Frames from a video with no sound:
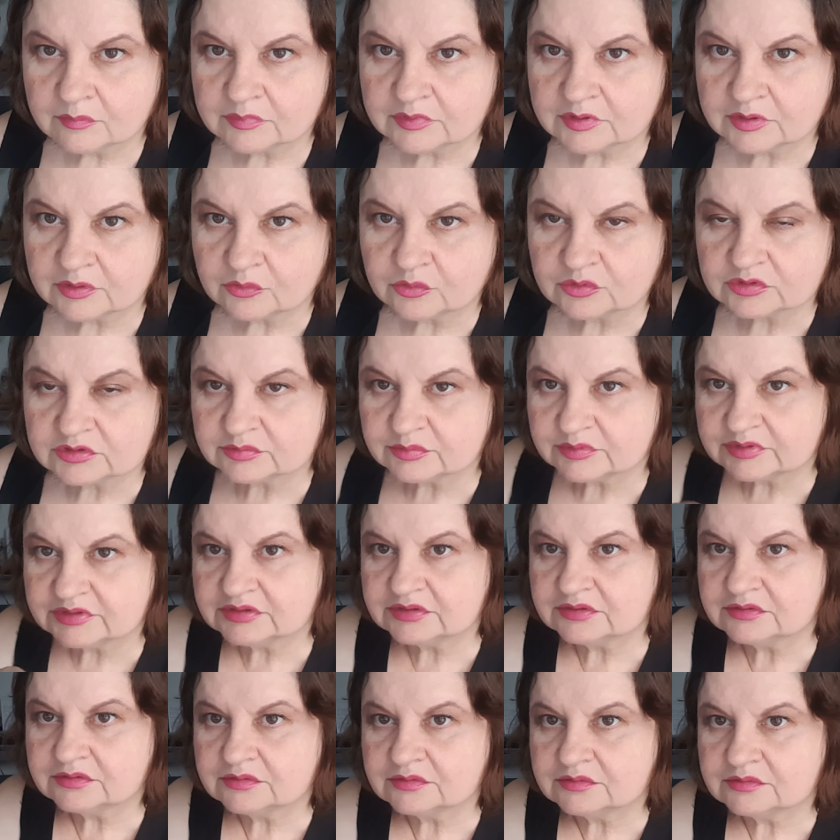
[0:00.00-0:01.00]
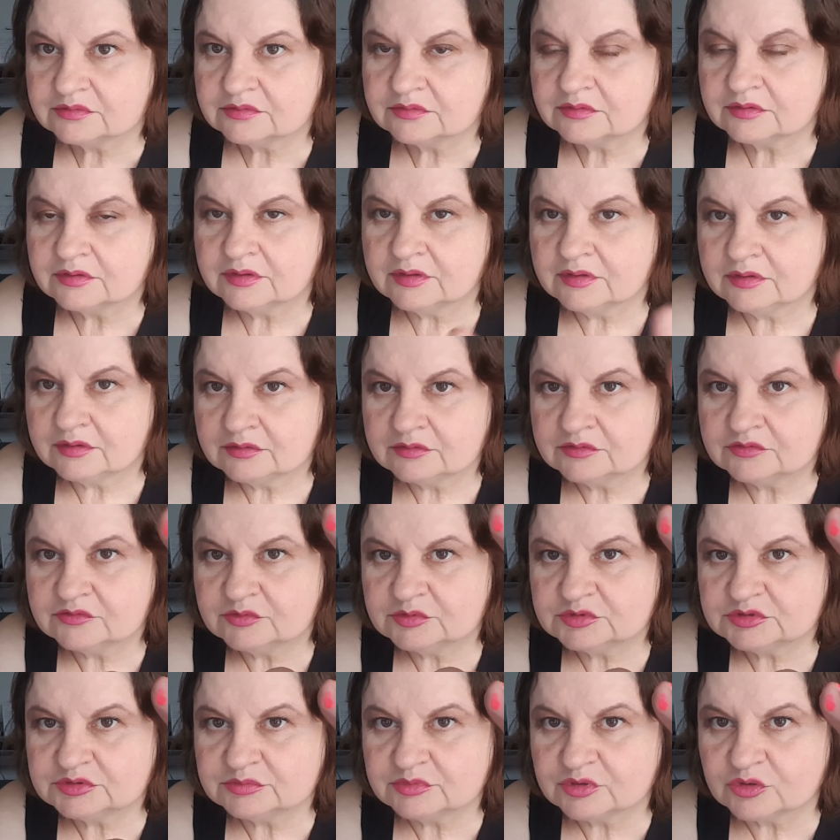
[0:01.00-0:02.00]
так, господи. Ну, в
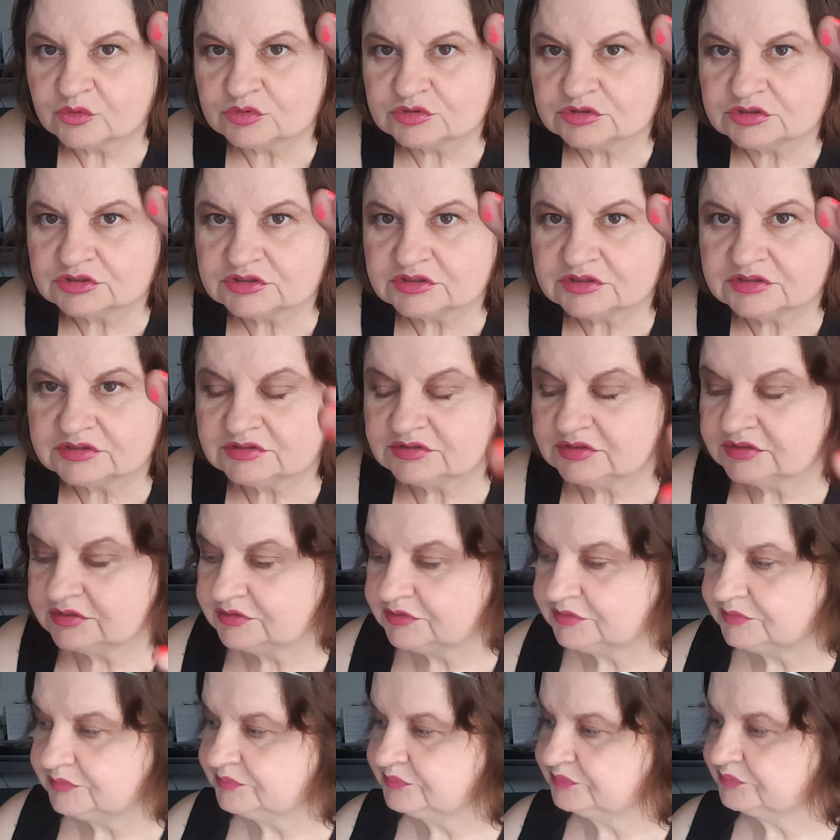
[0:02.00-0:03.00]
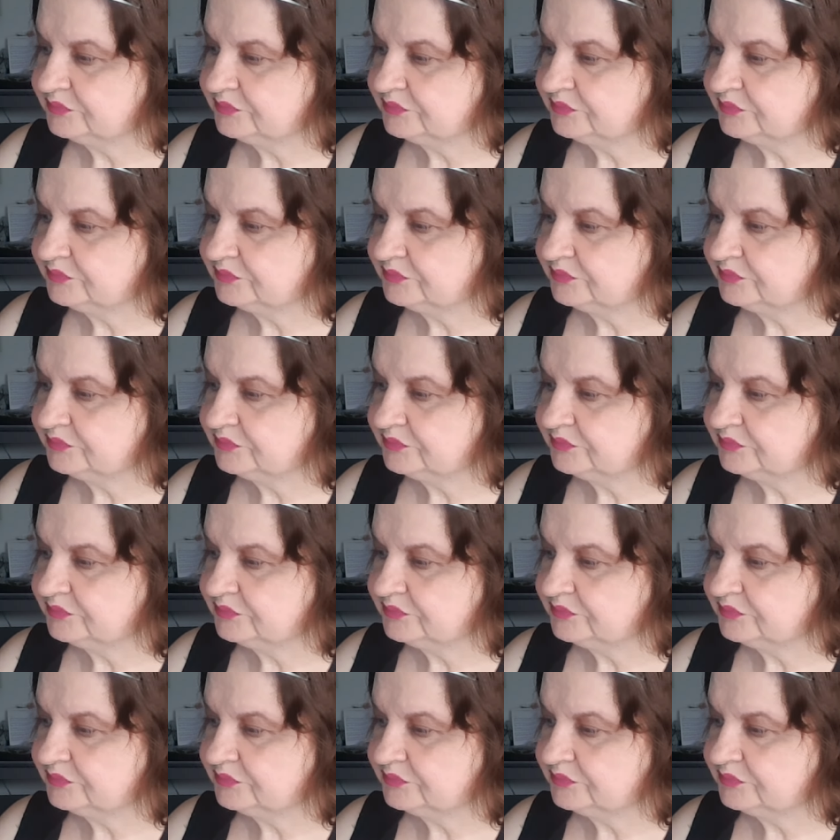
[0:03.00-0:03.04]
общем, розочка здесь.